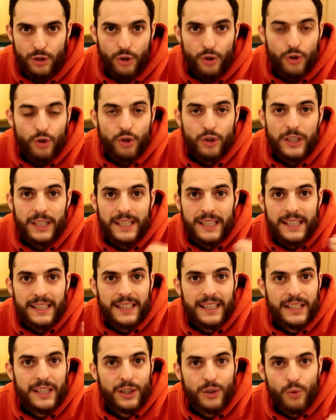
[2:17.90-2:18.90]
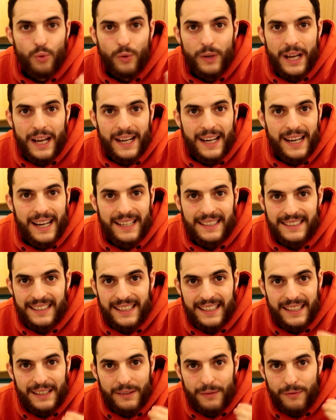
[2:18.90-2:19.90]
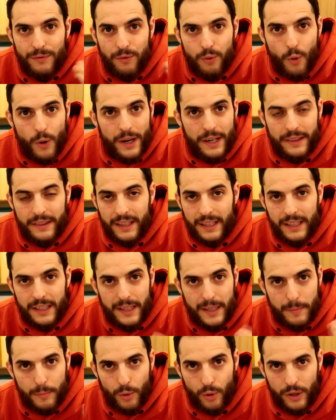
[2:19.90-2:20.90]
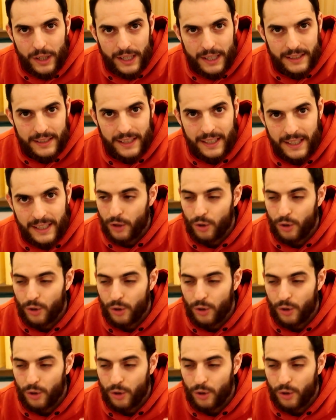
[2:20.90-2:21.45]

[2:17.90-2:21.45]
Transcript: Eso no te quita ninguna clase de fuerza ni de poder.